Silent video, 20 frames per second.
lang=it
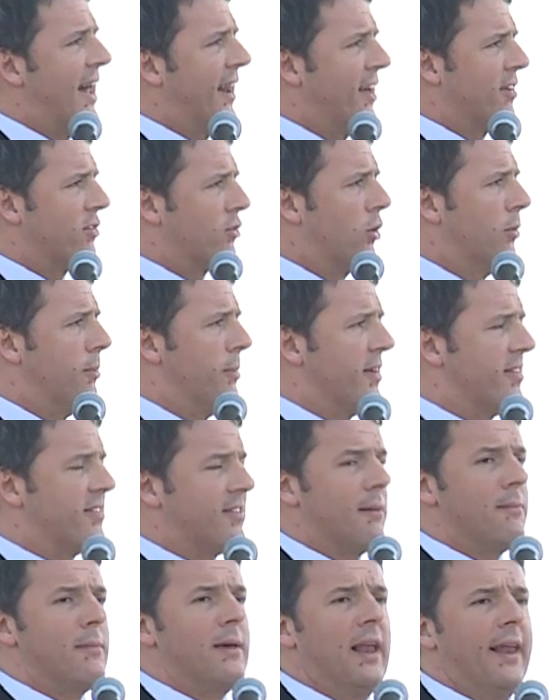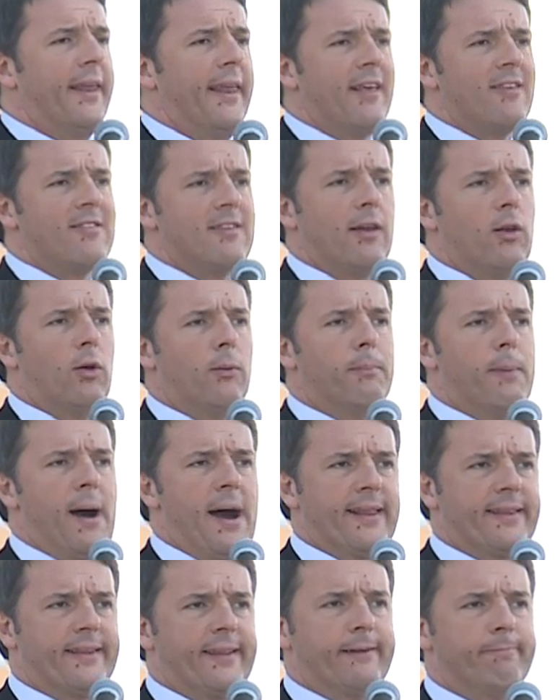scommessa milanese e
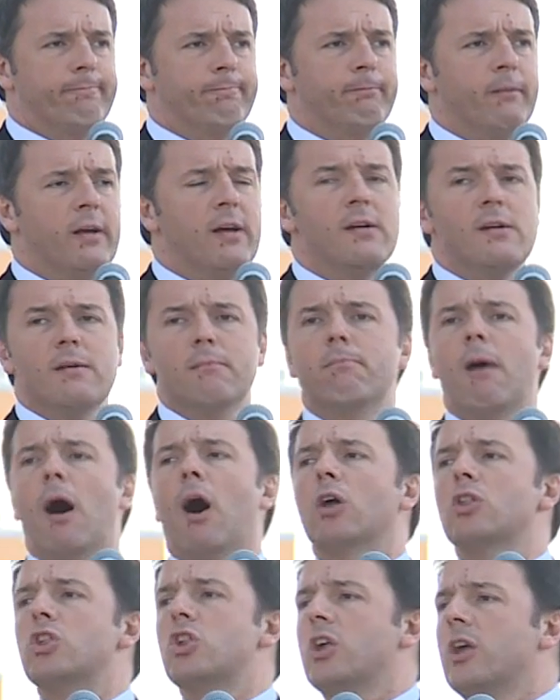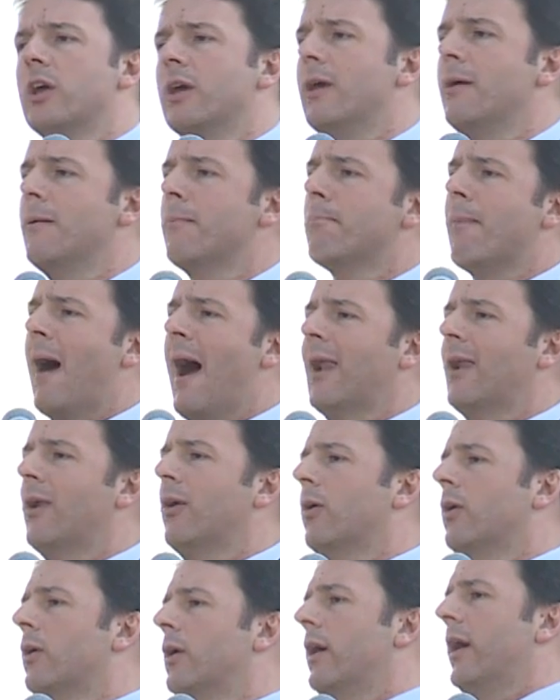lombarda. Ma oggi in
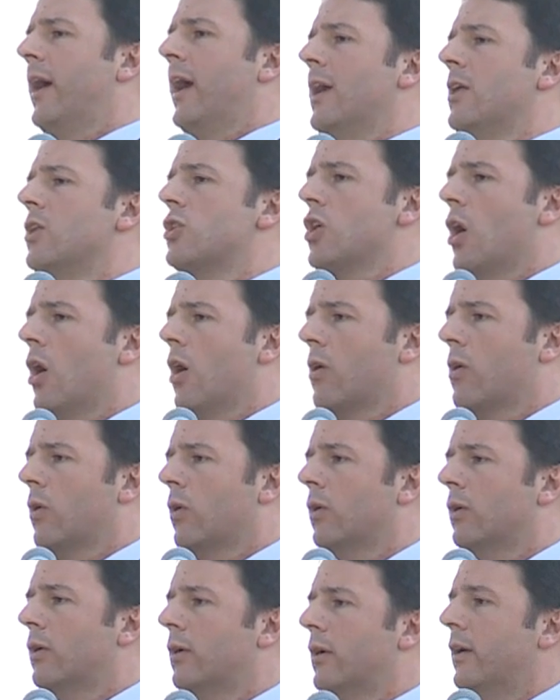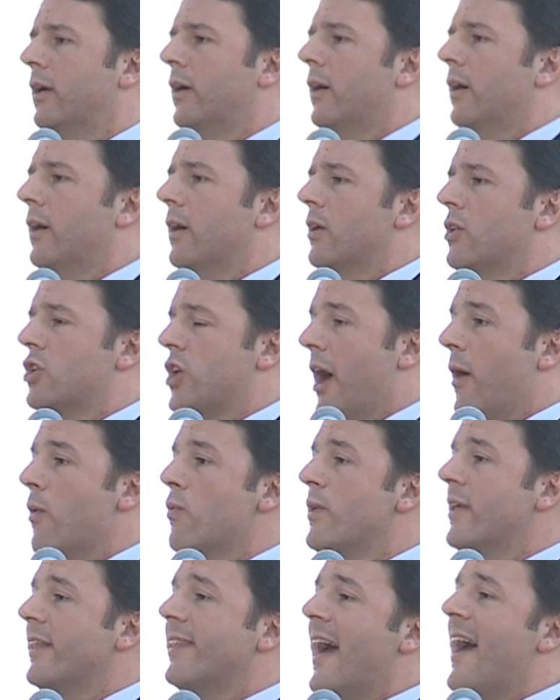ballo e in gioco c'è
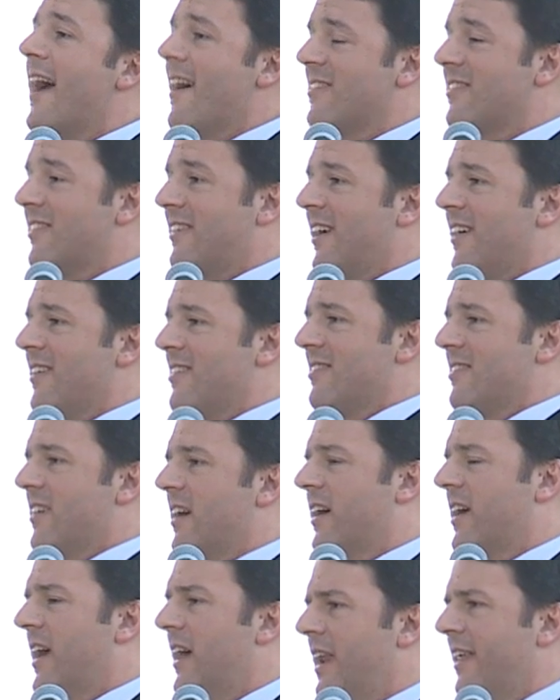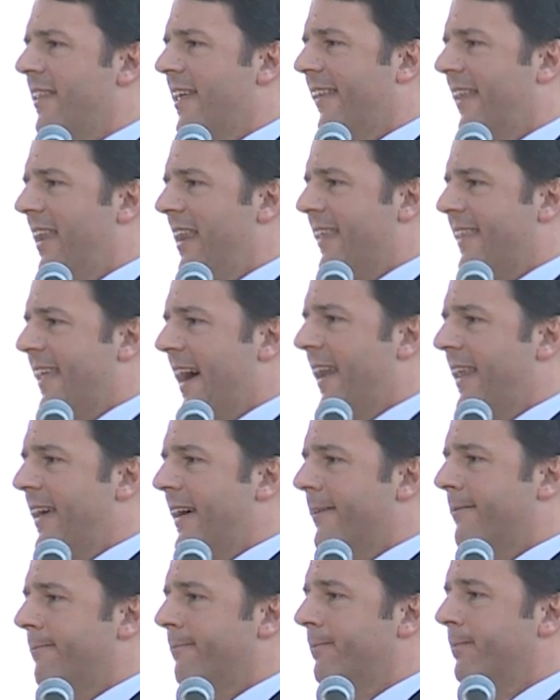un'idea stessa, che è l'idea
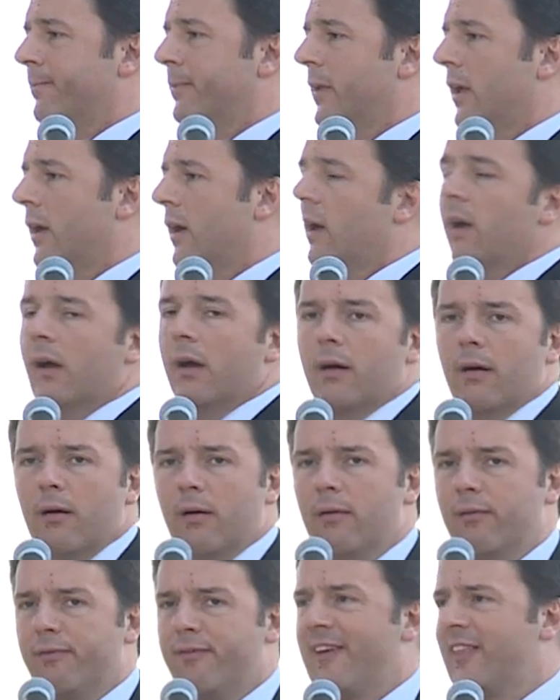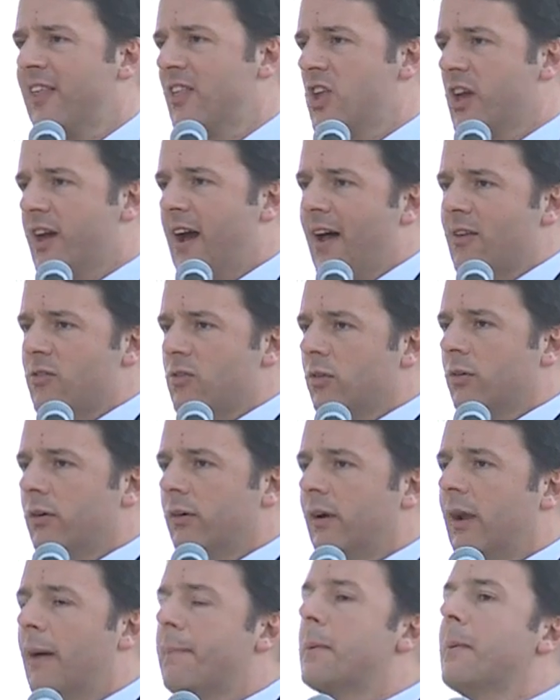dell'Italia. Fateci caso,
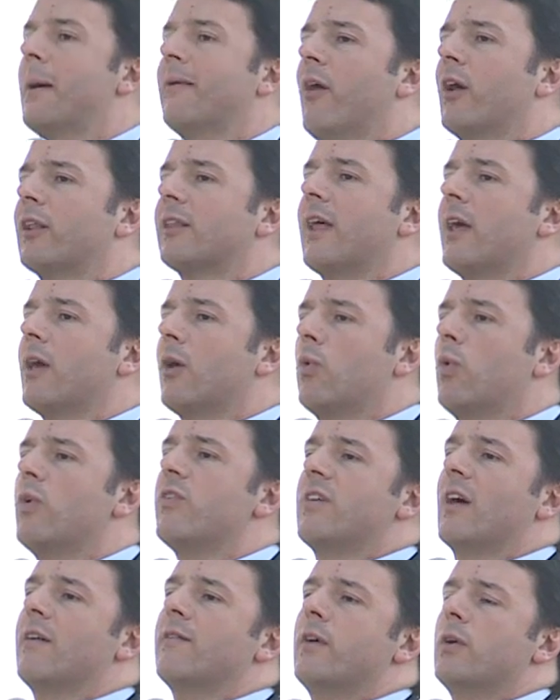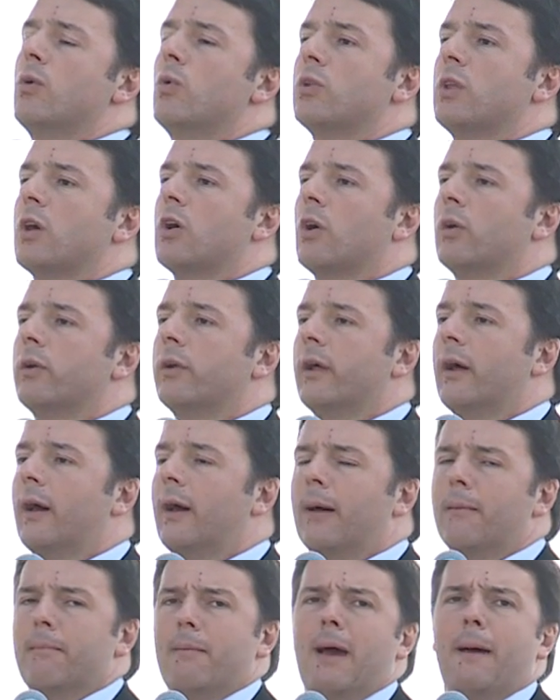la prima volta in cui siamo venuti con
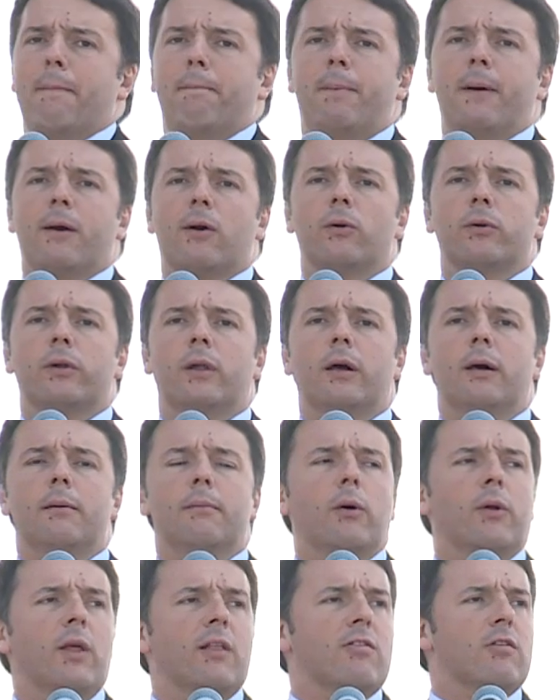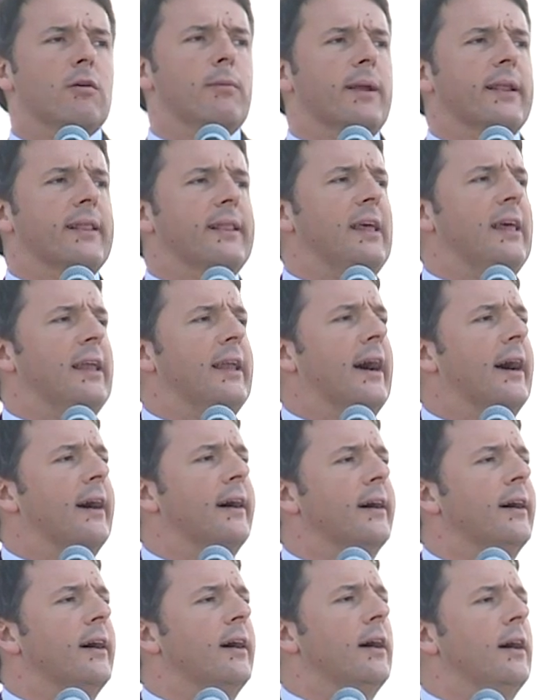eh, Beppe, con eh, Maurizio
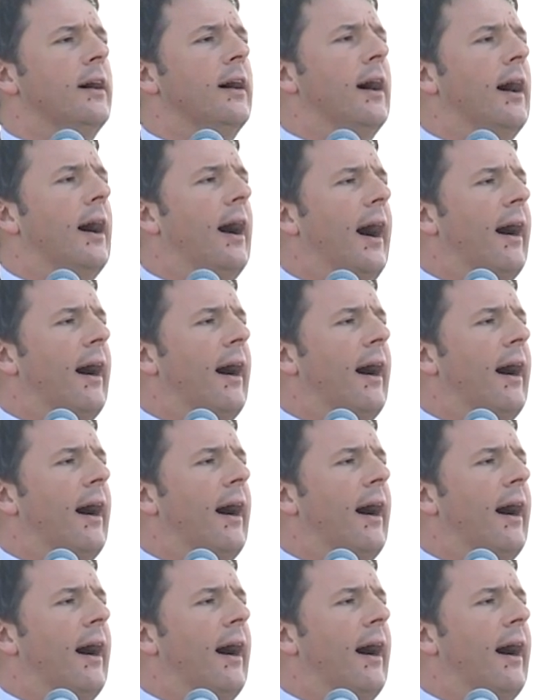Martina, a